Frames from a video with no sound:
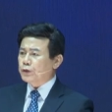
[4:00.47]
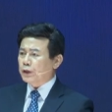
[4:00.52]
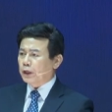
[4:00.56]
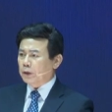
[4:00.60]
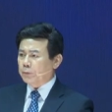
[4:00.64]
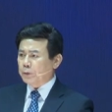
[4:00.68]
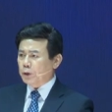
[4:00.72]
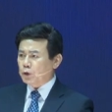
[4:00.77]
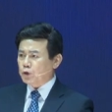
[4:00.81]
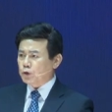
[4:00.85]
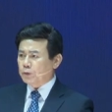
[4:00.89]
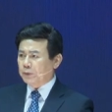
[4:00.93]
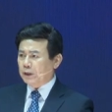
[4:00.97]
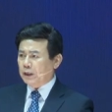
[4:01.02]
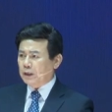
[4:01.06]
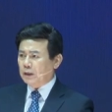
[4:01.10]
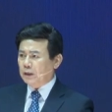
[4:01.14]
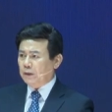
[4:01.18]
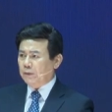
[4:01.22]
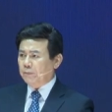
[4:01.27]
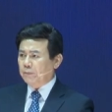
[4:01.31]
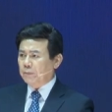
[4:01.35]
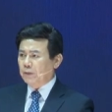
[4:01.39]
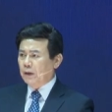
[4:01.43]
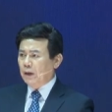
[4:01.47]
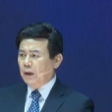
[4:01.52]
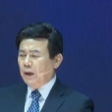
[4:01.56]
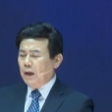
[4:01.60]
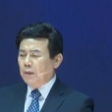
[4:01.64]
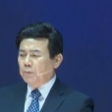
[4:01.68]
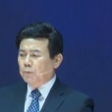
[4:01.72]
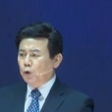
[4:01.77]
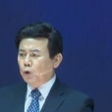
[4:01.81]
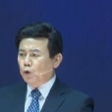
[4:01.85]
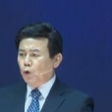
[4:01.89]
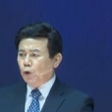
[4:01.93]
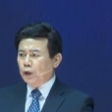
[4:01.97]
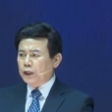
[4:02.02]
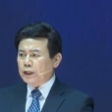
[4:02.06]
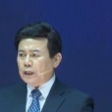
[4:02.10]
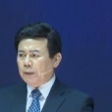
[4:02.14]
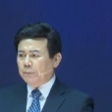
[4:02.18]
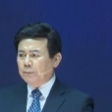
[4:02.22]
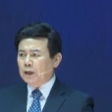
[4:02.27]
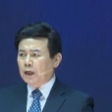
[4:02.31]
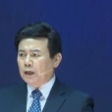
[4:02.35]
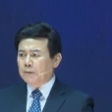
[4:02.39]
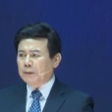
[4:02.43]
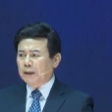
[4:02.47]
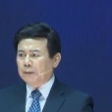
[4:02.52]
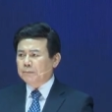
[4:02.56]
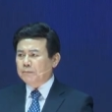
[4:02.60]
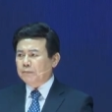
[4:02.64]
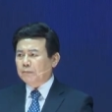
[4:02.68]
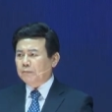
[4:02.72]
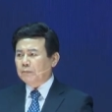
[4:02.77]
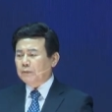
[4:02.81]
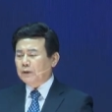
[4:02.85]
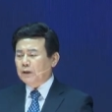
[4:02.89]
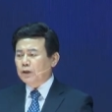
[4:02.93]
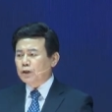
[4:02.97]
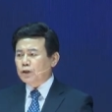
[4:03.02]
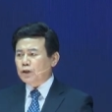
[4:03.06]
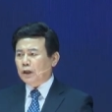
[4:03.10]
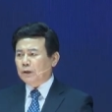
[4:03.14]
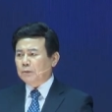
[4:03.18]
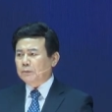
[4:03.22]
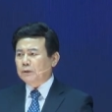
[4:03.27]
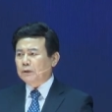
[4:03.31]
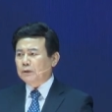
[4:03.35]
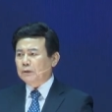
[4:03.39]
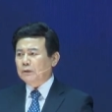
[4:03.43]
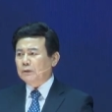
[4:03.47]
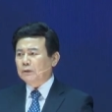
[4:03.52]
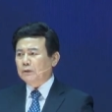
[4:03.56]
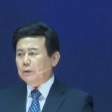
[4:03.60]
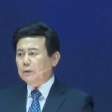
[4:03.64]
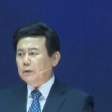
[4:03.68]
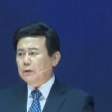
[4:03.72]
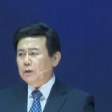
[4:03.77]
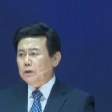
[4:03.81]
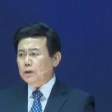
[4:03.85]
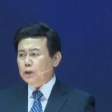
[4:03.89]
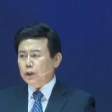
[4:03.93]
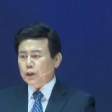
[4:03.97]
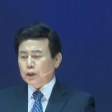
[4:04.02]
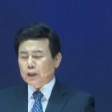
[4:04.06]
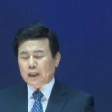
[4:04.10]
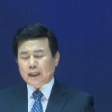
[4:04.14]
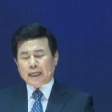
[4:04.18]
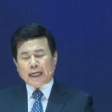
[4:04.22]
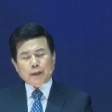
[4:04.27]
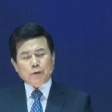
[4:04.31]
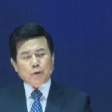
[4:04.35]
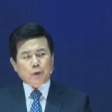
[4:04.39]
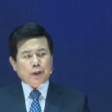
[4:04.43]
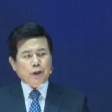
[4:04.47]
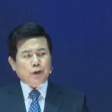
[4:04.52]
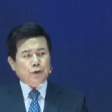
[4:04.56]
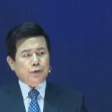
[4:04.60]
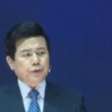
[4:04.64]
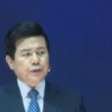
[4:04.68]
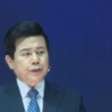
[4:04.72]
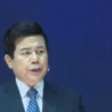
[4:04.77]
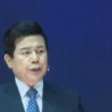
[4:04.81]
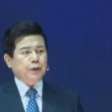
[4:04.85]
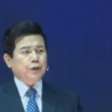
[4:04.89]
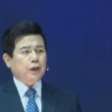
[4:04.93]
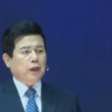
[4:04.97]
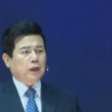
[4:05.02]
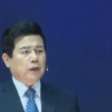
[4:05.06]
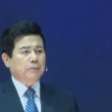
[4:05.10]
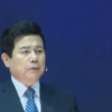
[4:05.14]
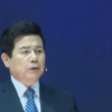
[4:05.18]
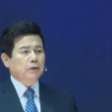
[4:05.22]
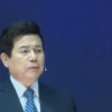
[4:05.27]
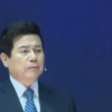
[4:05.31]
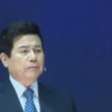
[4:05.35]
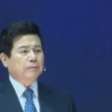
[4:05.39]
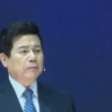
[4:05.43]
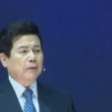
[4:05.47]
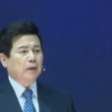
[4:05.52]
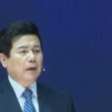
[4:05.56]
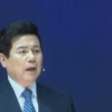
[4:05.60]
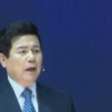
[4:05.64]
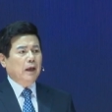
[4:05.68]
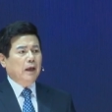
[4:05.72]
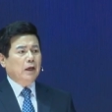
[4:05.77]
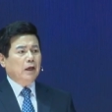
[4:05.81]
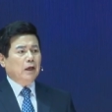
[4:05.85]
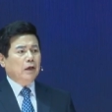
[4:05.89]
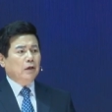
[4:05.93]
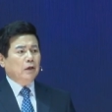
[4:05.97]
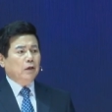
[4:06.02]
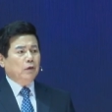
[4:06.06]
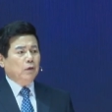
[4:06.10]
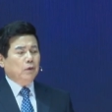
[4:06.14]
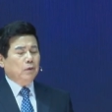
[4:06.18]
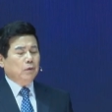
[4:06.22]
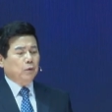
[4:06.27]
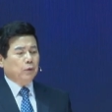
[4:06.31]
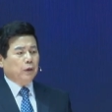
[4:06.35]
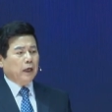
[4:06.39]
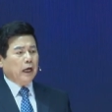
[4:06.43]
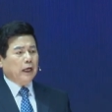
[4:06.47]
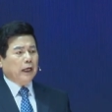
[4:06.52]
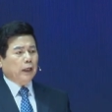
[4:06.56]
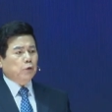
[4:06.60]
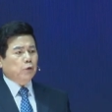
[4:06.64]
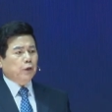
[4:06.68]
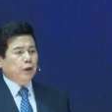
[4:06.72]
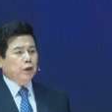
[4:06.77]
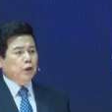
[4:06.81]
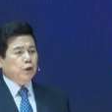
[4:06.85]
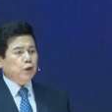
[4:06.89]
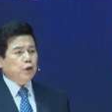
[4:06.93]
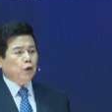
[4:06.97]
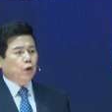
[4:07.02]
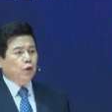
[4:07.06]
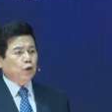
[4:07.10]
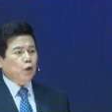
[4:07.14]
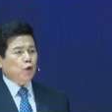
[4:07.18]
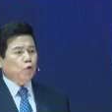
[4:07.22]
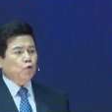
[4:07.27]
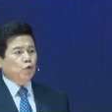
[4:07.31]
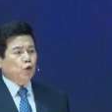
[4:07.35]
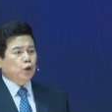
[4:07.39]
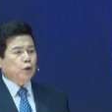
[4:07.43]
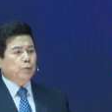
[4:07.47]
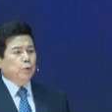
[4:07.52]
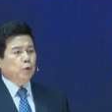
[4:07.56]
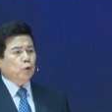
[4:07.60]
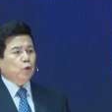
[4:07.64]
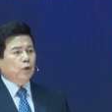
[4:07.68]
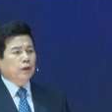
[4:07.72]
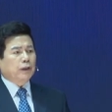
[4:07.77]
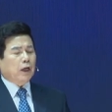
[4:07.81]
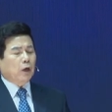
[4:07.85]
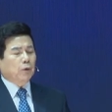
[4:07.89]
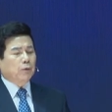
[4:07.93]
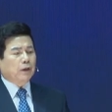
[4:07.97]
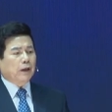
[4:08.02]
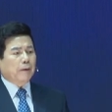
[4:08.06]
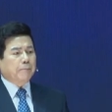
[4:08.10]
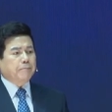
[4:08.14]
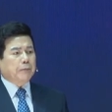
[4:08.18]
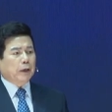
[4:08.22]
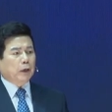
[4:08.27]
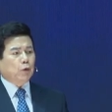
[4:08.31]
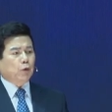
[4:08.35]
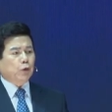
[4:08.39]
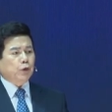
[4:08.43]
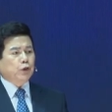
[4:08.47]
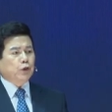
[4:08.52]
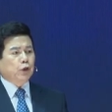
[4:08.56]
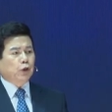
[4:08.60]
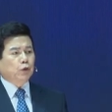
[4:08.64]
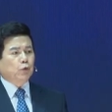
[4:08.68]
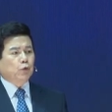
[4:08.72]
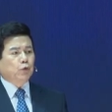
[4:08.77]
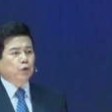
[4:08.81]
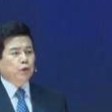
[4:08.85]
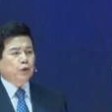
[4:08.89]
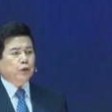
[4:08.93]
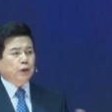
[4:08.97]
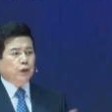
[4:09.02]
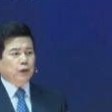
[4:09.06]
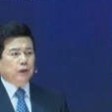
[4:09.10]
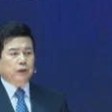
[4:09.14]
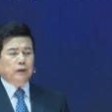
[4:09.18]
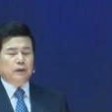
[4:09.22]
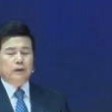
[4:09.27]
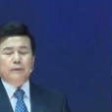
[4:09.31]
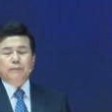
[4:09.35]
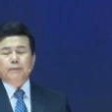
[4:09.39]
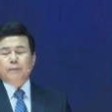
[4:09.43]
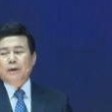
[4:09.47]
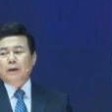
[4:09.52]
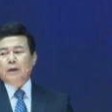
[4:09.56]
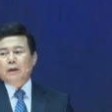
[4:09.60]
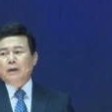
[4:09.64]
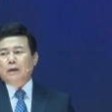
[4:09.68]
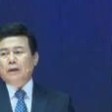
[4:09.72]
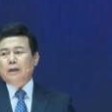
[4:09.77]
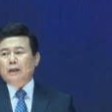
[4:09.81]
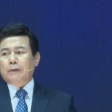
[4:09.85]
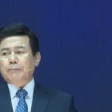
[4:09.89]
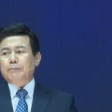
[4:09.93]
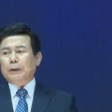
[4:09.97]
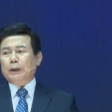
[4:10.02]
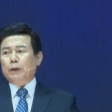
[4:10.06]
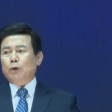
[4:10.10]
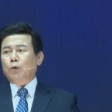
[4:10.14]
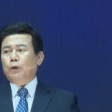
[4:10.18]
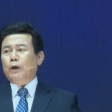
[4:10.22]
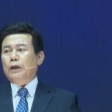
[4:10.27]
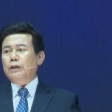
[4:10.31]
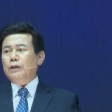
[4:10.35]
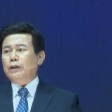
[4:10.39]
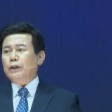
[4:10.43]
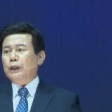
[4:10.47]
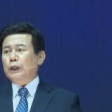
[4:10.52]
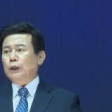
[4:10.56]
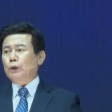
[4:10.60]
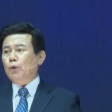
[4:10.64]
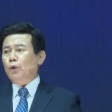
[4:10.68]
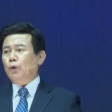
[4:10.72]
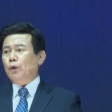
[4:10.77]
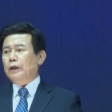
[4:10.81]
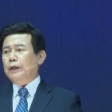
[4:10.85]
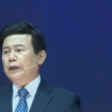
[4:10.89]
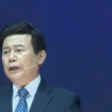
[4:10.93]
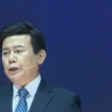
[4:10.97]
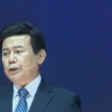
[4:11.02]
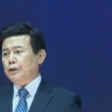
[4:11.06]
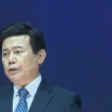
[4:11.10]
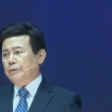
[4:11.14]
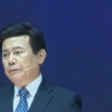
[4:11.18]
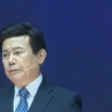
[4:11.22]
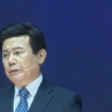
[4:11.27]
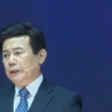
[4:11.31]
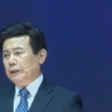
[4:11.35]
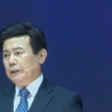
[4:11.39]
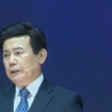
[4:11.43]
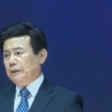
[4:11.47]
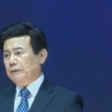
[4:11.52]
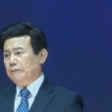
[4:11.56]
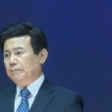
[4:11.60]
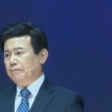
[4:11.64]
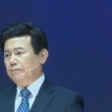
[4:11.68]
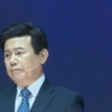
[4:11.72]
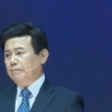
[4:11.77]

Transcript: 사람이었습니까? 물고기 잡는 것만 이 사람은 지식을 가지고 있던 이 사람은 우리가 가지고 있는 성경 66권 가운데 베드로 전후서를 이 베드로가 기록을 했습니다.